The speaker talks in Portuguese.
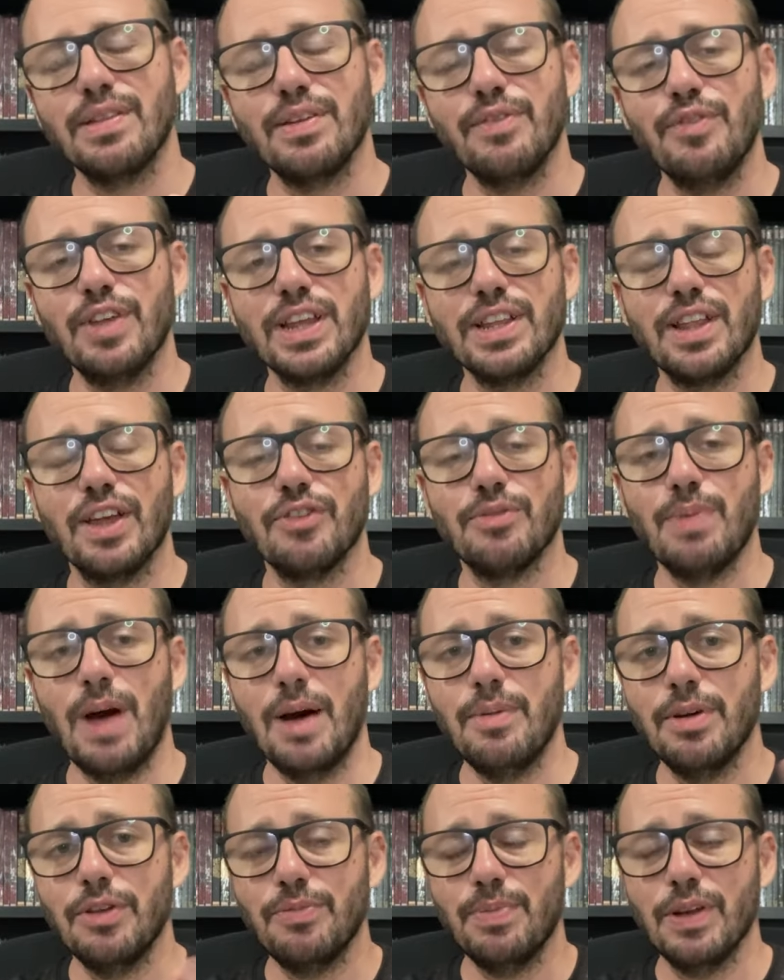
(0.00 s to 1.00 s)
Infinitas
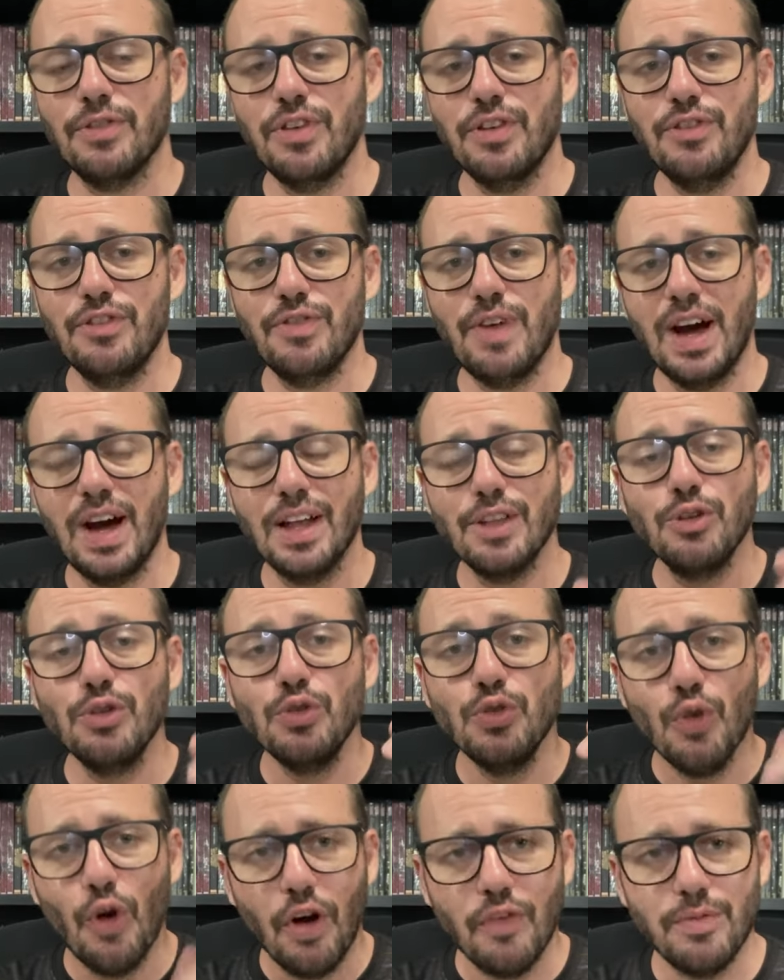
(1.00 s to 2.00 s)
Barbas para a gente falar do
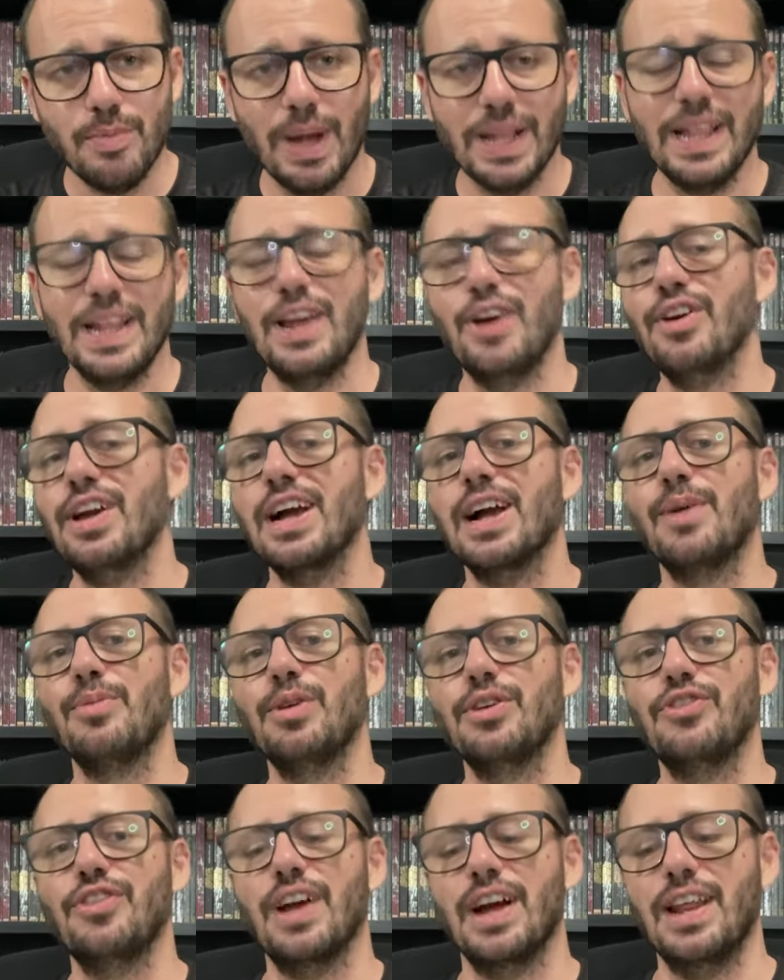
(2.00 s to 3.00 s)
novo material que acabou
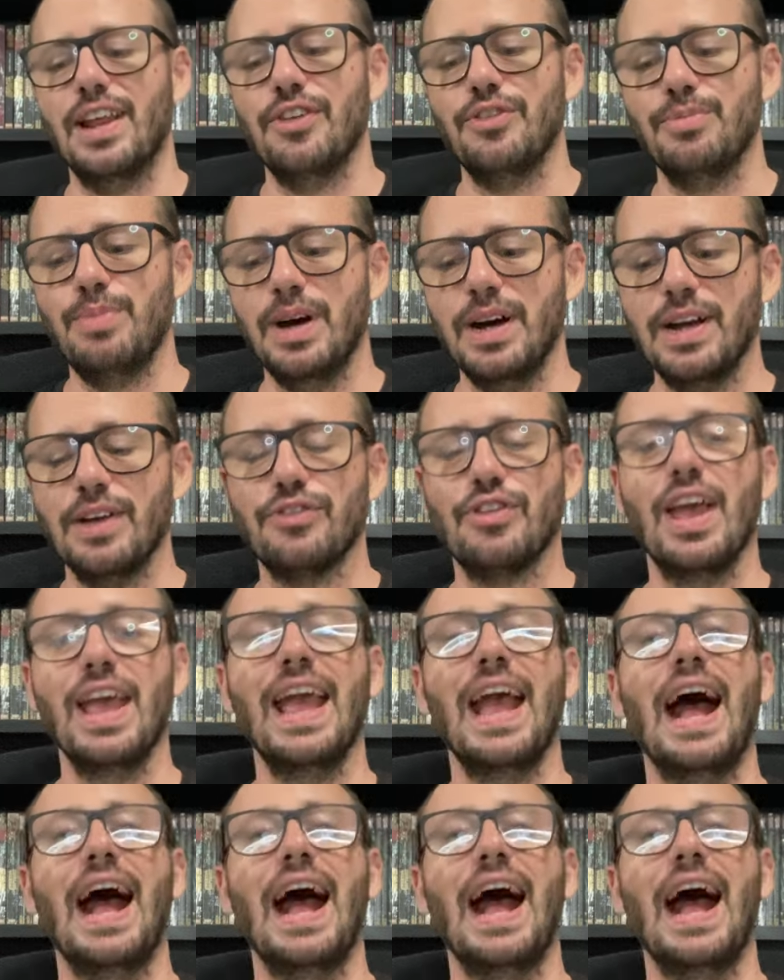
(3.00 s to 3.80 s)
de chegar nas bancas,